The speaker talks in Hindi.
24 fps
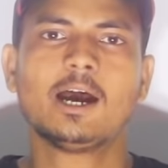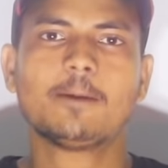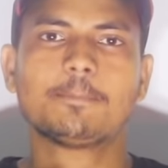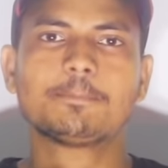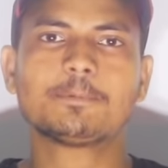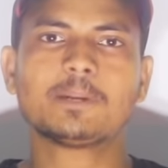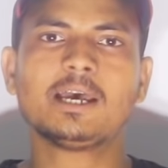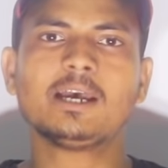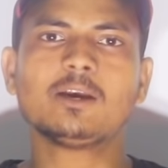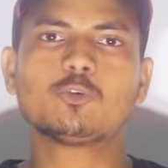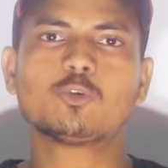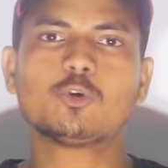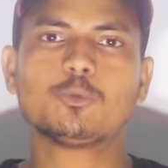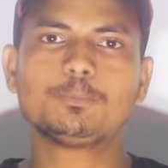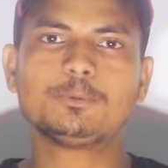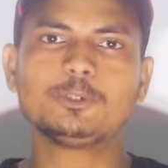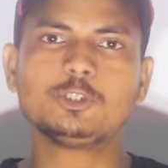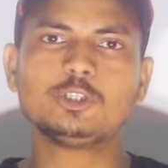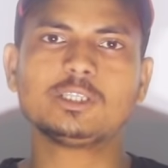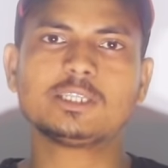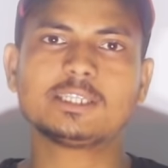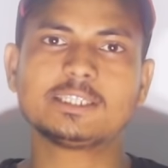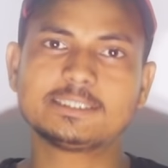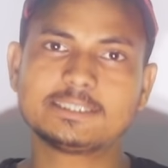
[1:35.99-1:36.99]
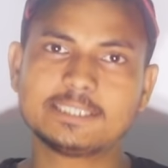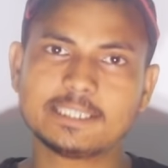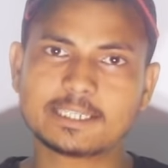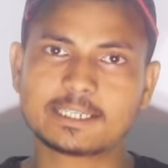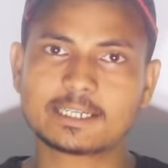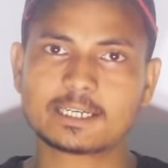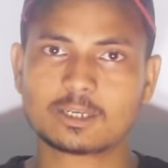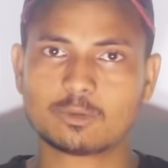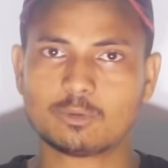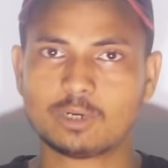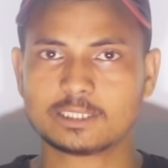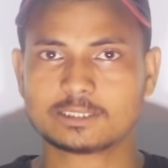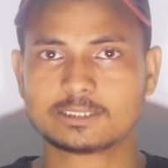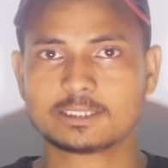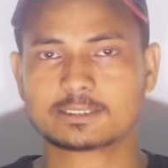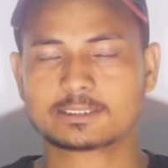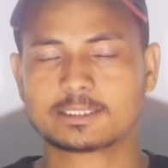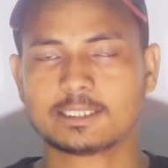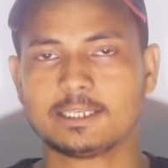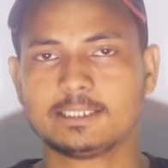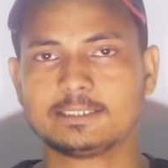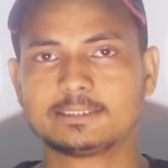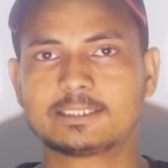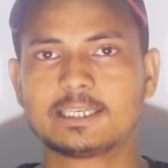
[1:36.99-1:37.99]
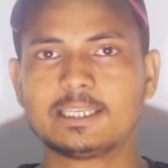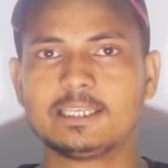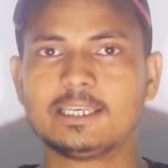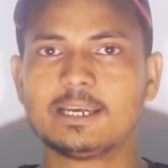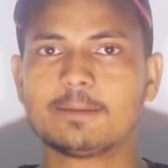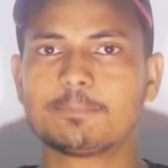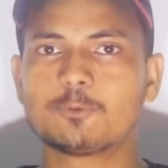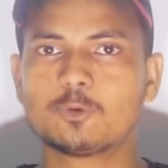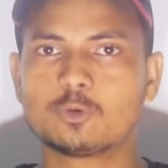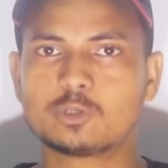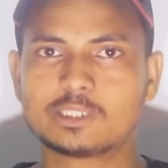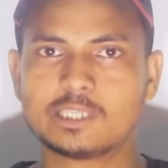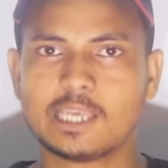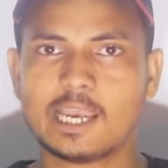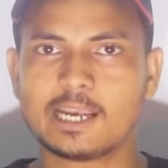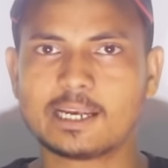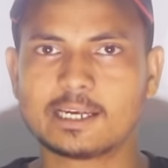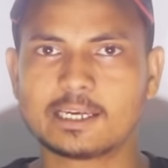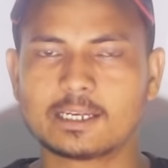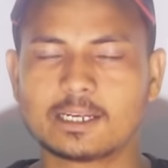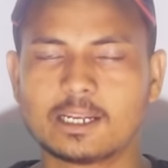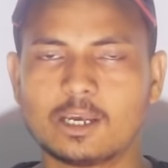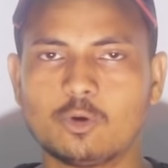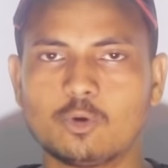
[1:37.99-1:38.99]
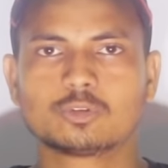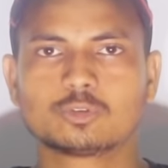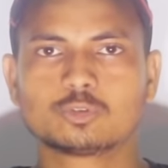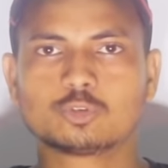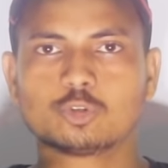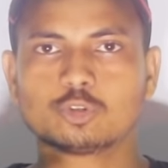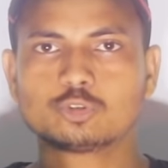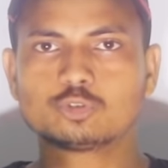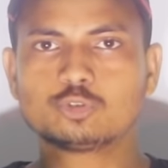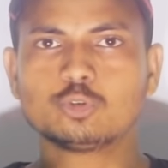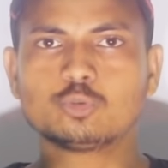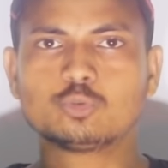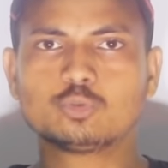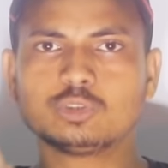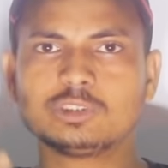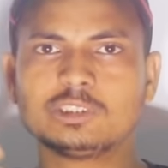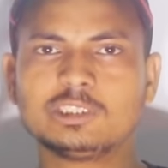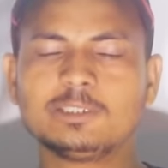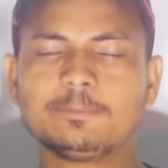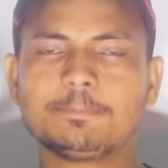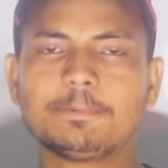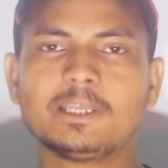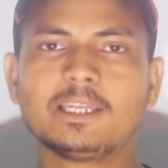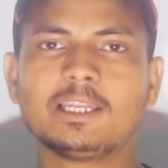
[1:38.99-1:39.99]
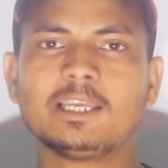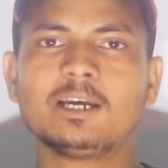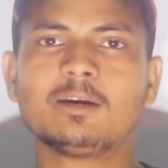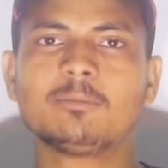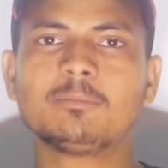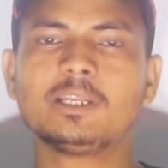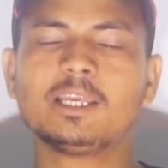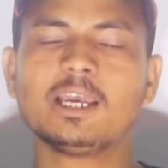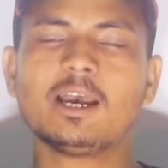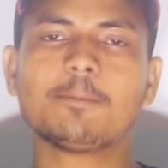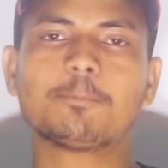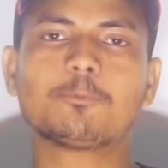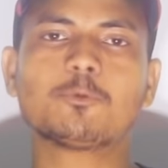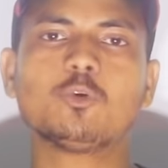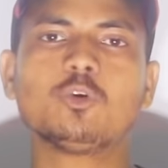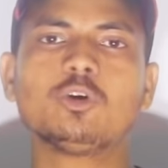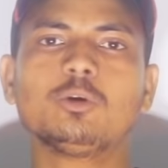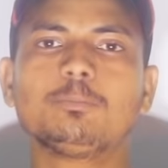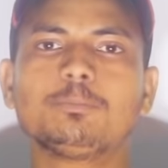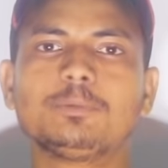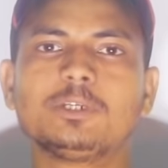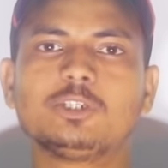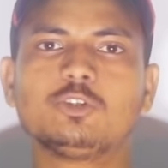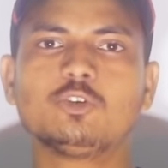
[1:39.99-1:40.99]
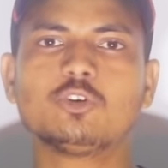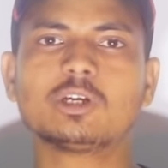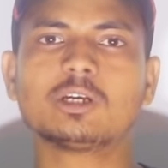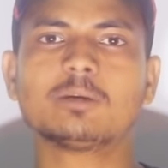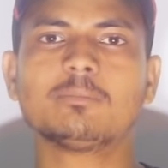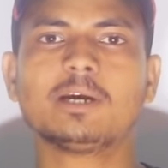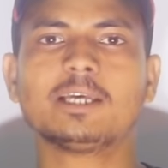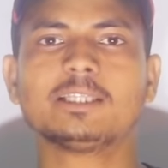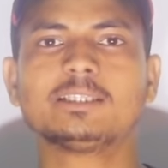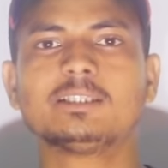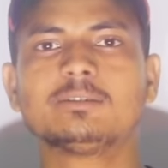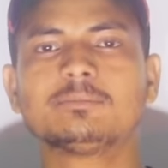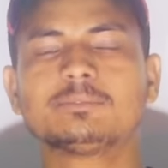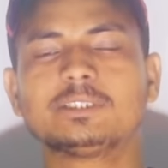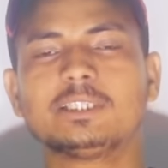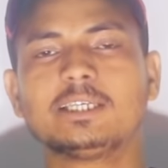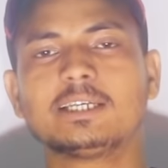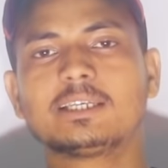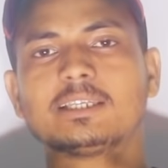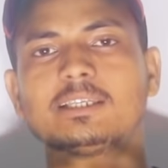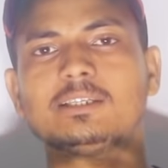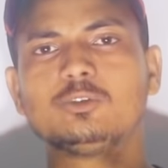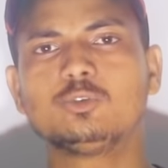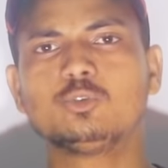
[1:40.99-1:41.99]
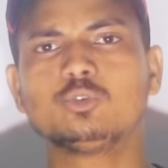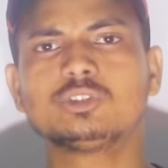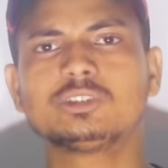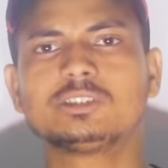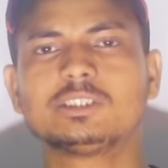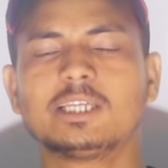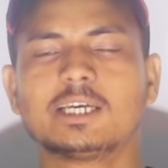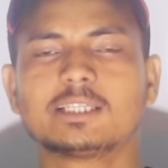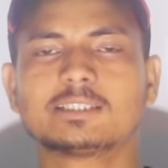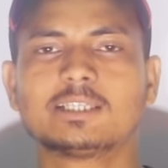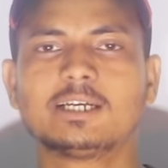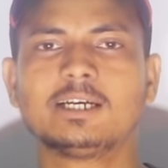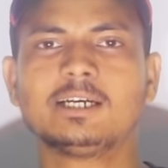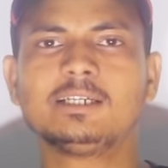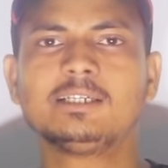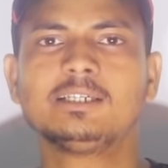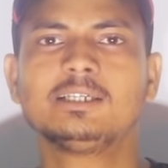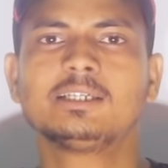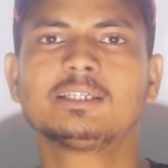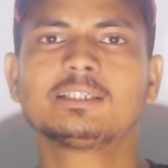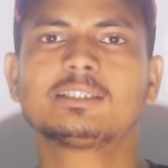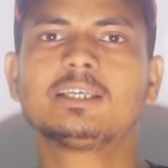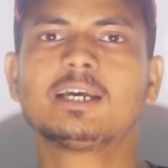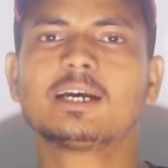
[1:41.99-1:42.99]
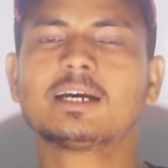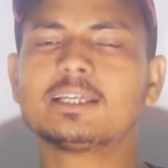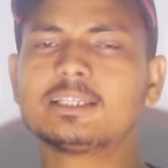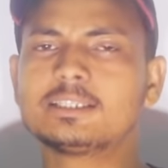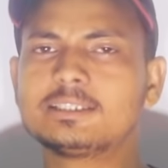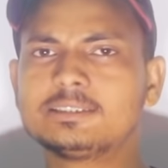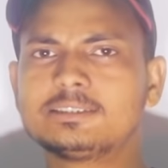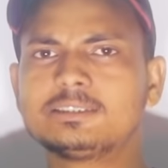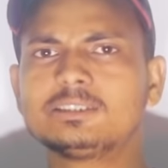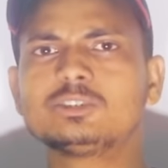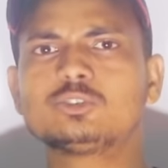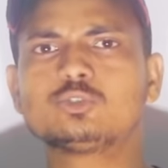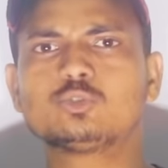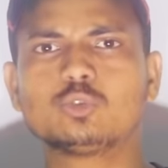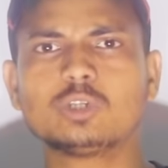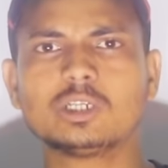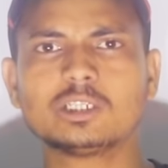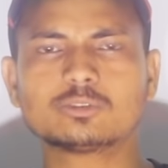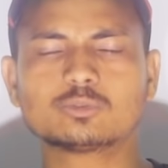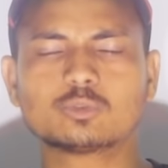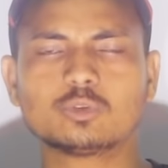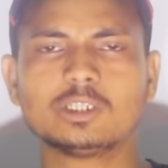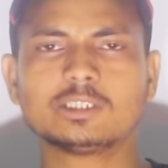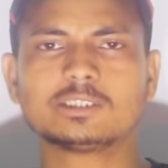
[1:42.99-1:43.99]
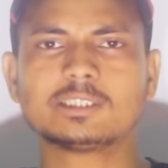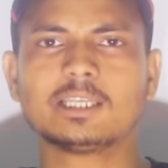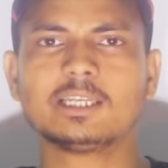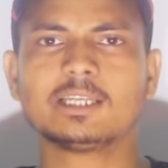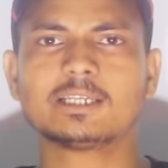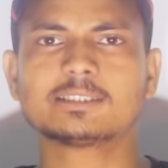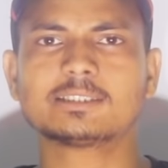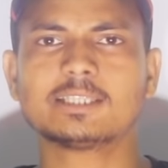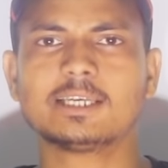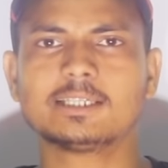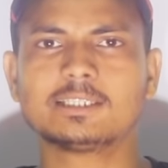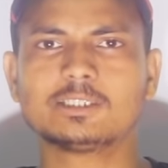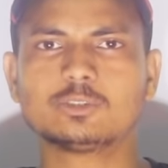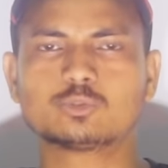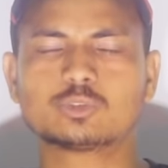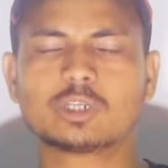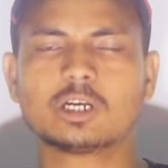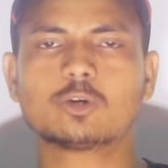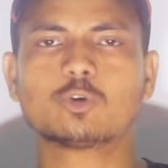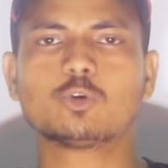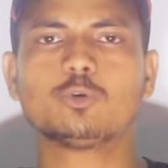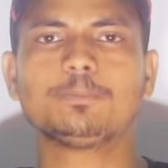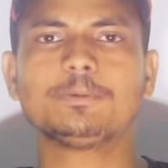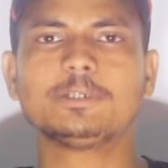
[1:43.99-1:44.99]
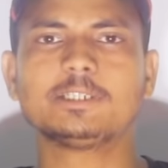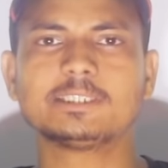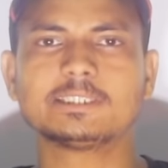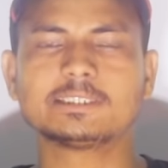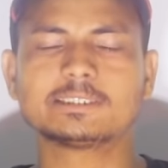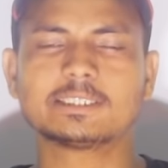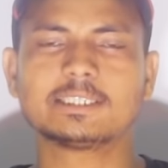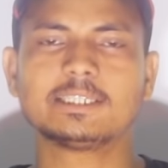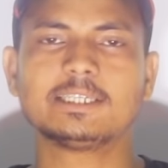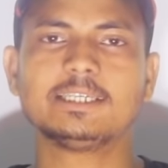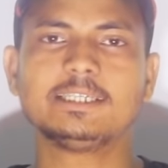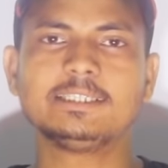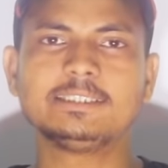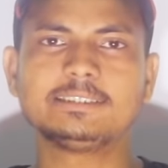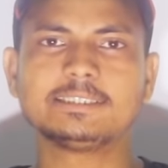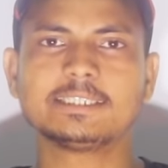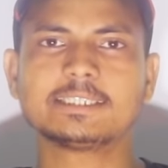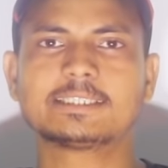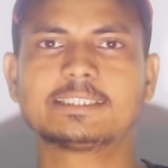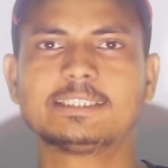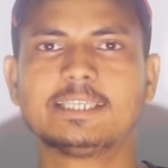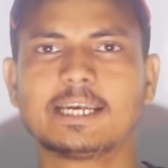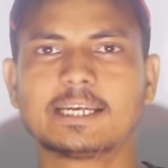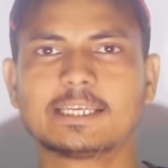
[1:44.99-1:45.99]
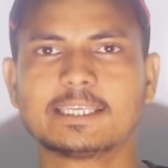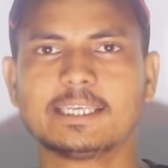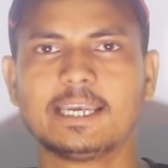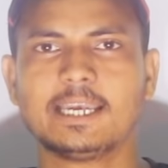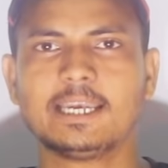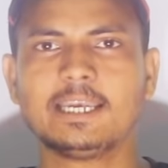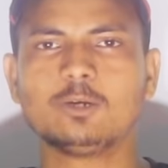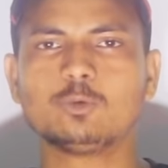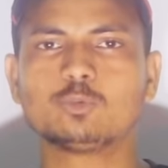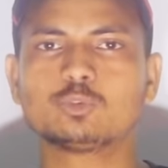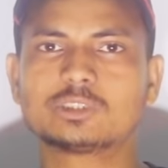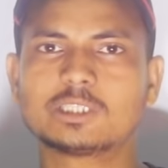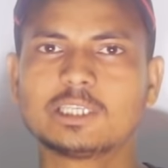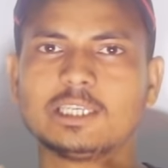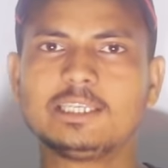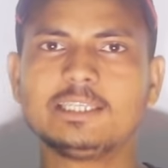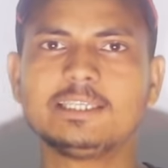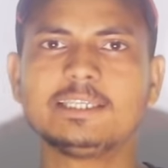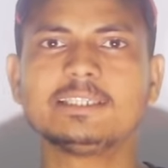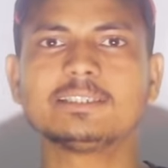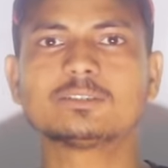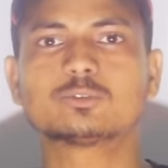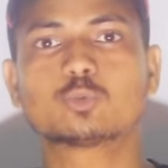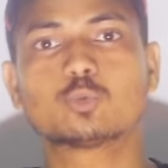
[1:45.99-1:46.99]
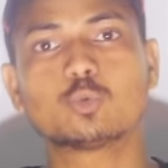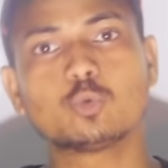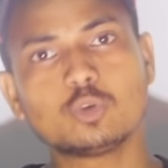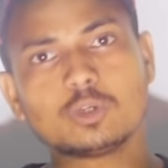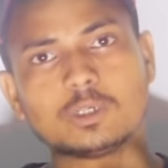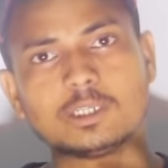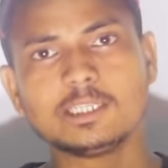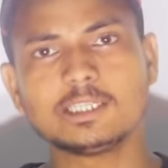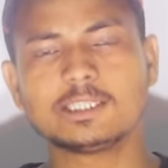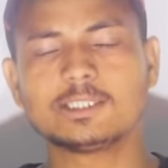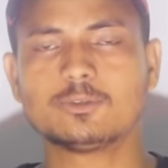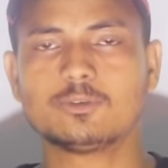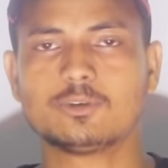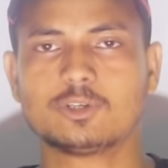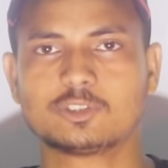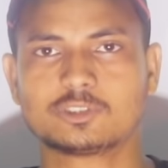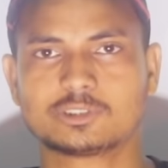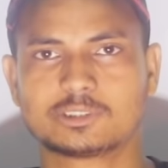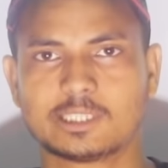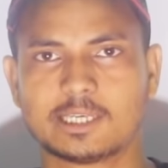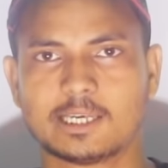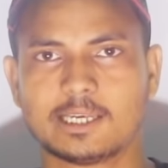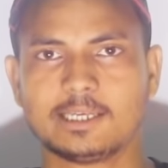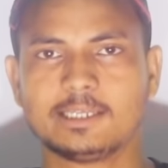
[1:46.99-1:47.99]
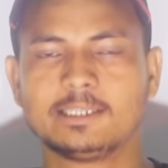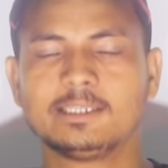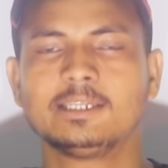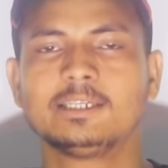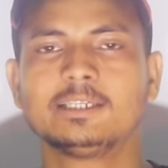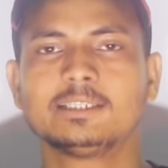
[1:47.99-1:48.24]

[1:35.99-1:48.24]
अपना कॉपी रीचेक करवा सकता है इसके लिए आपको क्या करना होगा दोस्तों कुछ दिन पहले हमने आपको वीडियो के माध्यम से एक न्यूज़ दिया था कि अगर किसी स्टूडेंट्स को ऐसा लगता है कि उसका कॉपी ठीक से नहीं चेक किया गया है उसके लिए स्क्रूटनी की व्यवस्था है